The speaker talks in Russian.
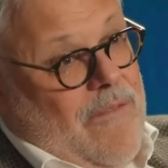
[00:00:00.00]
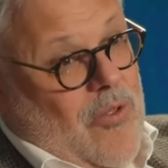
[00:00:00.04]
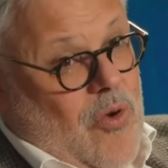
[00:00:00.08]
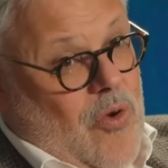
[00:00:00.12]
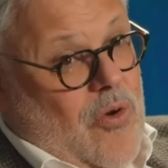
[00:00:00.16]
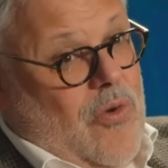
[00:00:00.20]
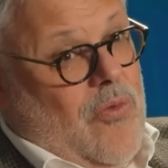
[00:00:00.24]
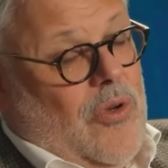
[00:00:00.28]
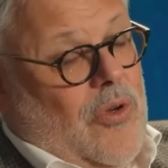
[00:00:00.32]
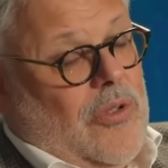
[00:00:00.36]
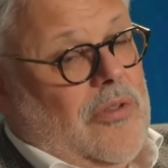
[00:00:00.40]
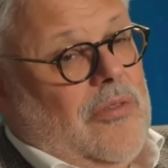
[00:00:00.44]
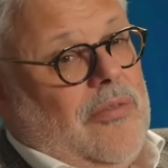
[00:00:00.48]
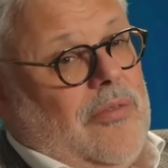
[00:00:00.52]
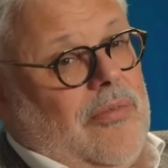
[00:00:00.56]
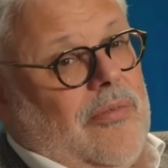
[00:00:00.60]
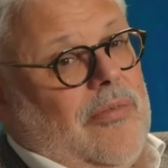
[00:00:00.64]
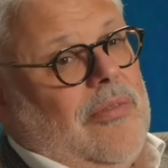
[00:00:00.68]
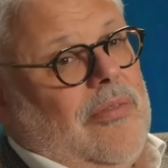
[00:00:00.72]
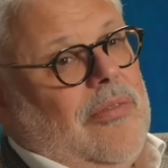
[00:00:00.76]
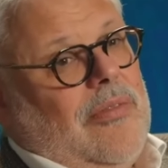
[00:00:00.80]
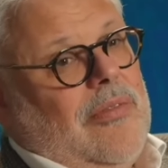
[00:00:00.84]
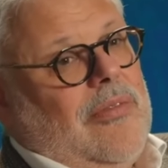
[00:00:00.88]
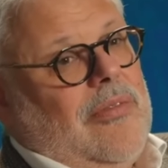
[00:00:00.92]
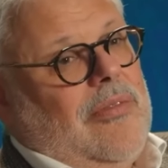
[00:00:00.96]
Ну вот э,
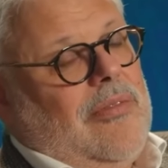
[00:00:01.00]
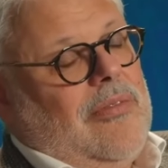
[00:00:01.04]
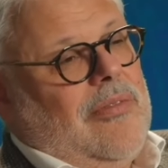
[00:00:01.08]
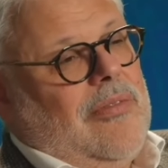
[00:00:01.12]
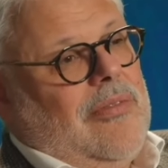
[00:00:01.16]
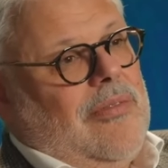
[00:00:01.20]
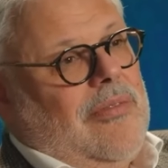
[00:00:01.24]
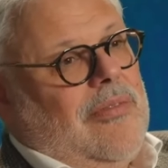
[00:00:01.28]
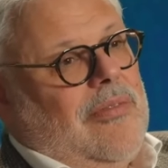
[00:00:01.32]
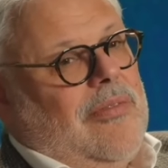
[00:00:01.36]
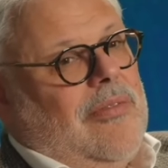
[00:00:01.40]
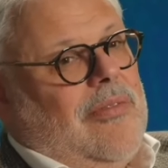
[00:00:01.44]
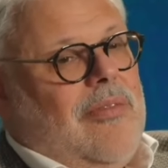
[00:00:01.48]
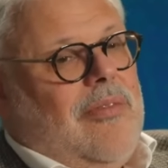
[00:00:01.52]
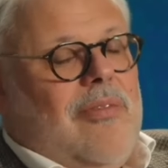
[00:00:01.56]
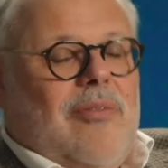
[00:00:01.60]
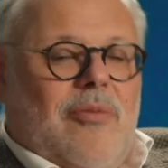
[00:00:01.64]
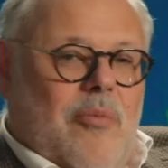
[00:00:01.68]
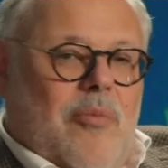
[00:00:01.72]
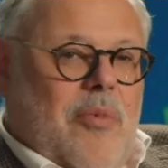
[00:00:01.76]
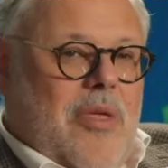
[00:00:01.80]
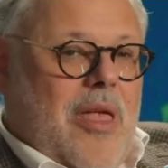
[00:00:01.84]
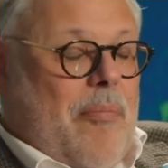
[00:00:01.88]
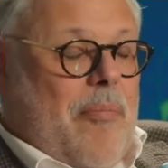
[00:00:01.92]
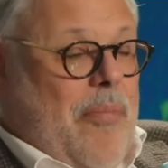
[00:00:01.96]

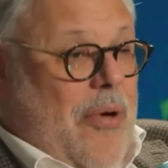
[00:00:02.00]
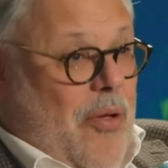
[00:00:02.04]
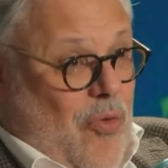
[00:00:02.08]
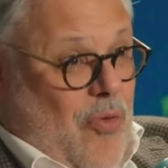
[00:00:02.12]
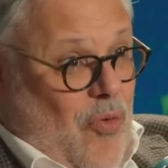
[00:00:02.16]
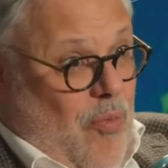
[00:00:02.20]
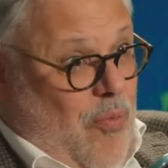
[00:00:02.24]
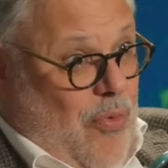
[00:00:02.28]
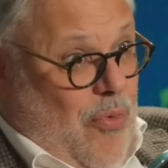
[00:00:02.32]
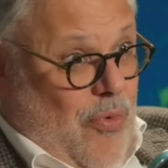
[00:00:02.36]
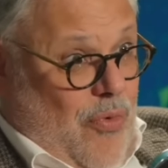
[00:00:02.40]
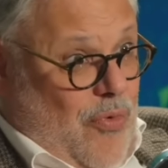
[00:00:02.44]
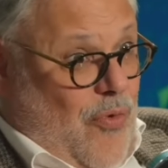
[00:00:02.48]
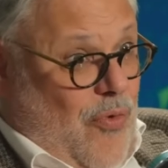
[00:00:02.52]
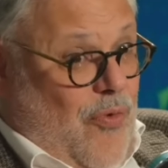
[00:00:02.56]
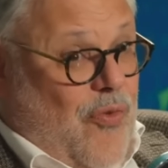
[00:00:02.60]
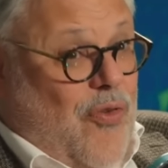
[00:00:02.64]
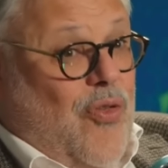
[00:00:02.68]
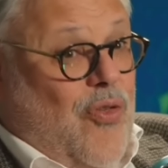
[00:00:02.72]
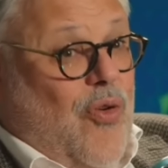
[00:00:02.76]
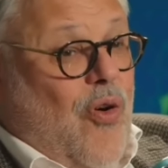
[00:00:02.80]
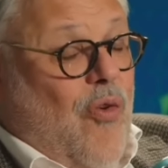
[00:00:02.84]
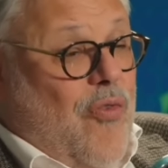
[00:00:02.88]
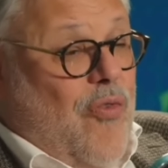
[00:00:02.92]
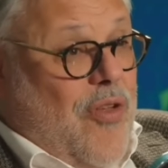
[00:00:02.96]
у меня по этому поводу
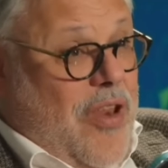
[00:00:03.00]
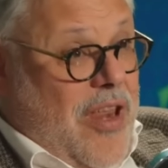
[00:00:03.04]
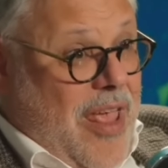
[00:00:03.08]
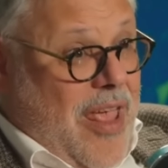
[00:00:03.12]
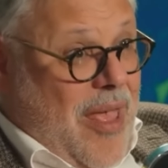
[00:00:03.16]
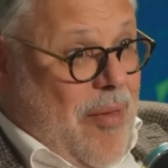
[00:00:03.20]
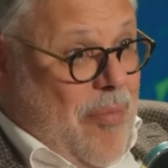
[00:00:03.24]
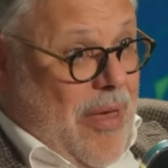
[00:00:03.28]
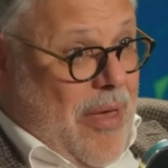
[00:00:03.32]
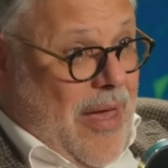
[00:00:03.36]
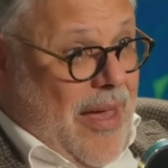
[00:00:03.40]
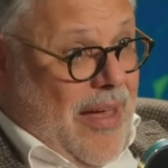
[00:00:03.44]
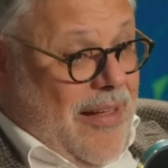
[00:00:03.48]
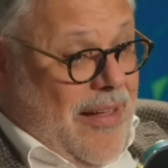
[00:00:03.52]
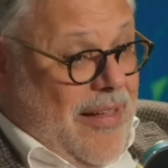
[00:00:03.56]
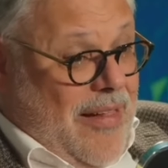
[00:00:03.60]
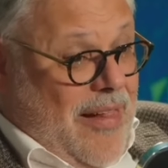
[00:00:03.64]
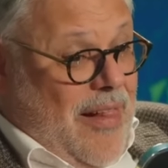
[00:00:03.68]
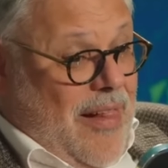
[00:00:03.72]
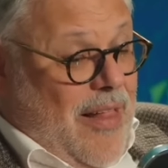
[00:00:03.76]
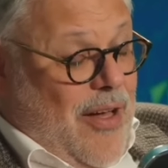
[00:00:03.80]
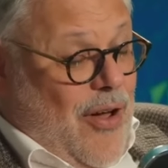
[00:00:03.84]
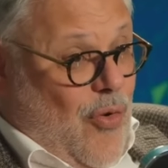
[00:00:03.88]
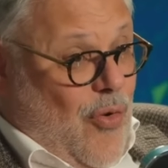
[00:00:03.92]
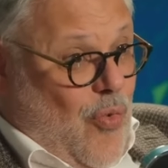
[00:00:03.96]
все время
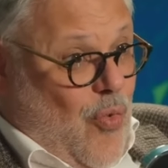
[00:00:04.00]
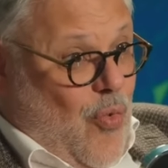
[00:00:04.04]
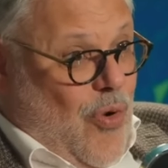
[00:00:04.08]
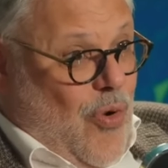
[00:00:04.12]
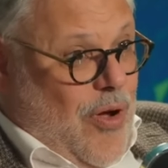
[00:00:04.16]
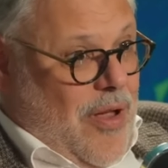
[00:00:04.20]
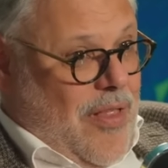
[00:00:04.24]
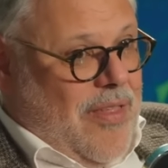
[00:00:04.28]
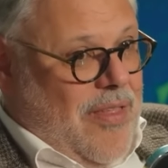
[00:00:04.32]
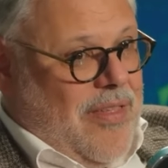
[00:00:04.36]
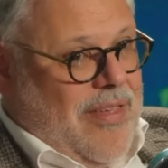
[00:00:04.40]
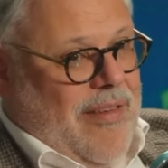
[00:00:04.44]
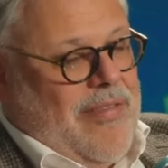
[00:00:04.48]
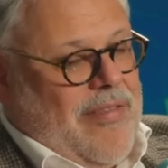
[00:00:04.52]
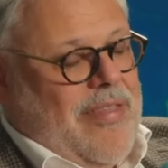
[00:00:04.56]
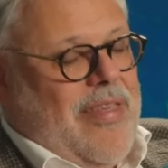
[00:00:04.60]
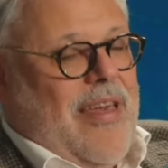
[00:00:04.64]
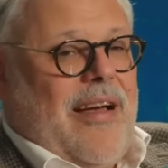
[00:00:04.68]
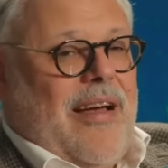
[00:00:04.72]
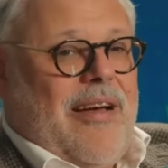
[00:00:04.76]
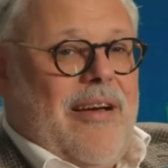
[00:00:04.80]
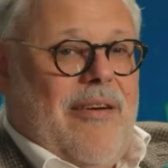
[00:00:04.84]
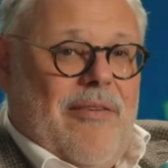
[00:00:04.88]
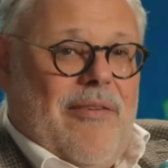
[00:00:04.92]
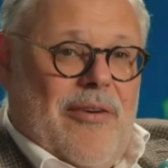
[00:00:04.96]
ругань со
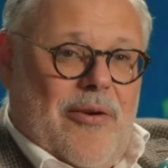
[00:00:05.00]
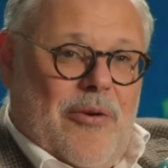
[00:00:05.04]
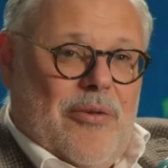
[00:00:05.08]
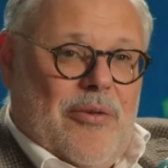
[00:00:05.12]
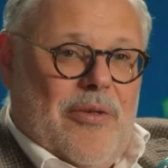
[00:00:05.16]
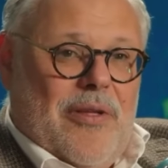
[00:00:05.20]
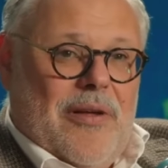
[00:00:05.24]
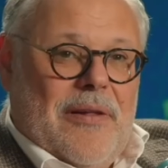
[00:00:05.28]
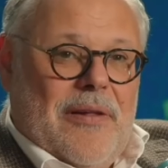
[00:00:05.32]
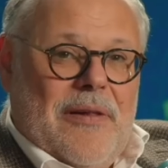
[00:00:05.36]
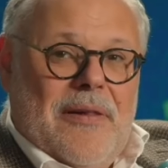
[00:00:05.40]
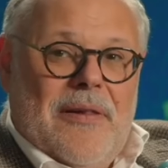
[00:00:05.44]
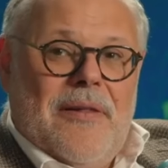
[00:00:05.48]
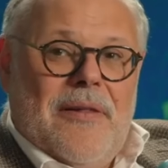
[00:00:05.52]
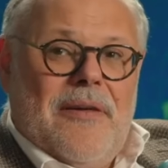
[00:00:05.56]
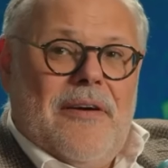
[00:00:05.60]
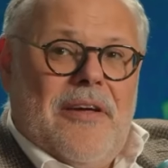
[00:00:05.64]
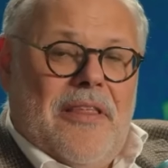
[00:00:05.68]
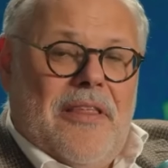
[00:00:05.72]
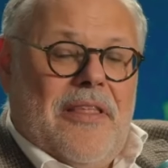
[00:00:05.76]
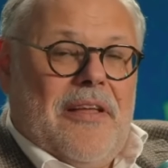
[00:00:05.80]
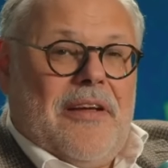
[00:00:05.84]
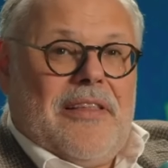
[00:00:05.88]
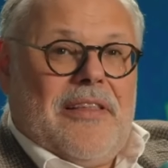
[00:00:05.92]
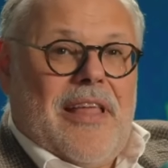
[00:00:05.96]
всякого рода
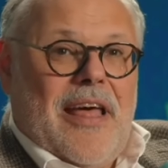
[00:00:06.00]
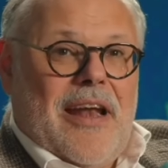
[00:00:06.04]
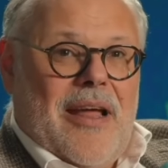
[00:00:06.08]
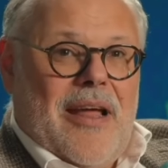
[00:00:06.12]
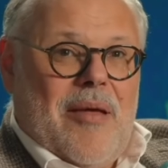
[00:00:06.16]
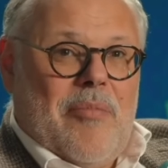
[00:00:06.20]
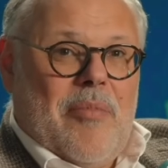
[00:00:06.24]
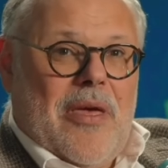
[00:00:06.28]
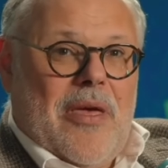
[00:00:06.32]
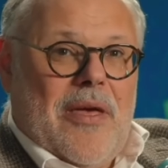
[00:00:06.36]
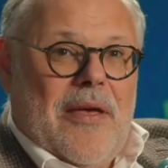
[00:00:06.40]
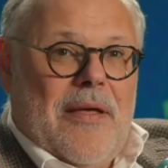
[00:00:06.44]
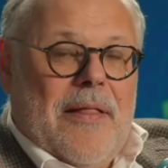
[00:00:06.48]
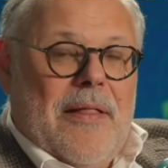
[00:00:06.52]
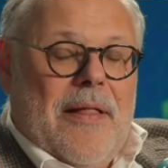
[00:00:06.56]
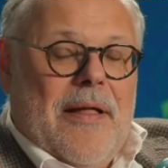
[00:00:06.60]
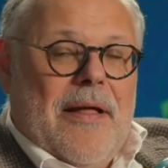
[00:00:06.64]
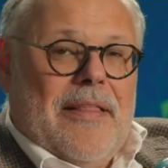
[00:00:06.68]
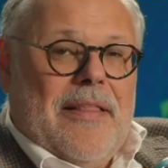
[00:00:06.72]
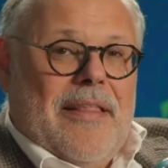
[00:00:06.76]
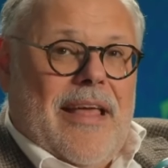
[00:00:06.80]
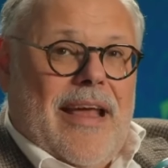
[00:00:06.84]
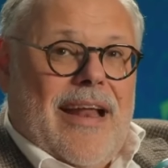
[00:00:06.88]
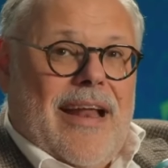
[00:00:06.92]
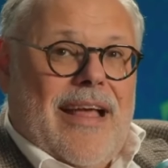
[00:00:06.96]
редакторами
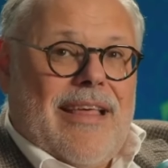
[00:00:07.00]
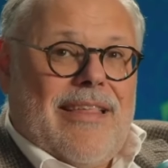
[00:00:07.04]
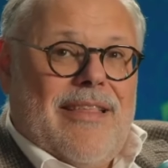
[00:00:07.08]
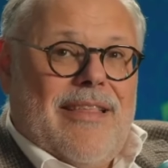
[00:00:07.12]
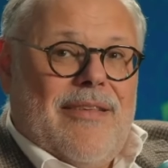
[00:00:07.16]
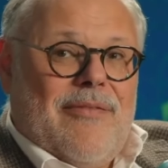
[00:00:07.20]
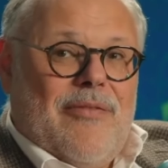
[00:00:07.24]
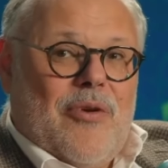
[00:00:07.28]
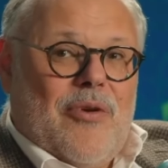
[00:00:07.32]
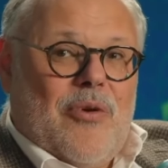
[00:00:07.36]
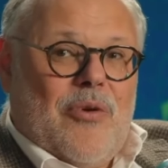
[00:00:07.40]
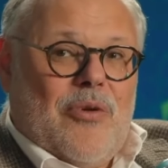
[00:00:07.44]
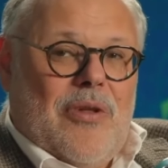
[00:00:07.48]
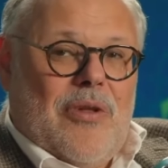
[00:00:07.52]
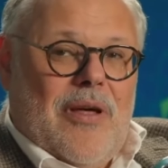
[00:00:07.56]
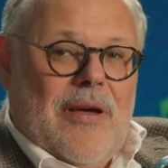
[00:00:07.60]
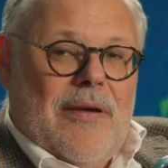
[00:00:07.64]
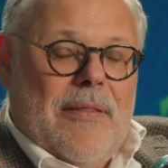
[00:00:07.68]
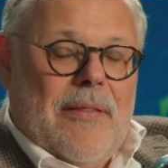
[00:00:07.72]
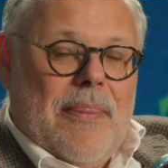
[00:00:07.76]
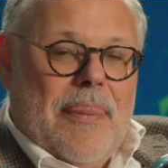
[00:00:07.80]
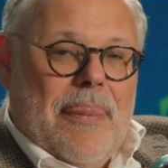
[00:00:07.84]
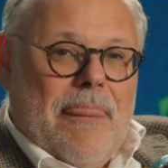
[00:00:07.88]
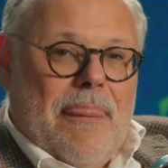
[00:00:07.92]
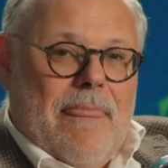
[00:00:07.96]
на разного
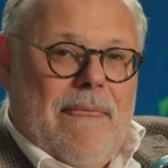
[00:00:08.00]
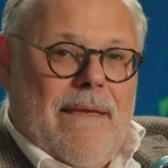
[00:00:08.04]
рода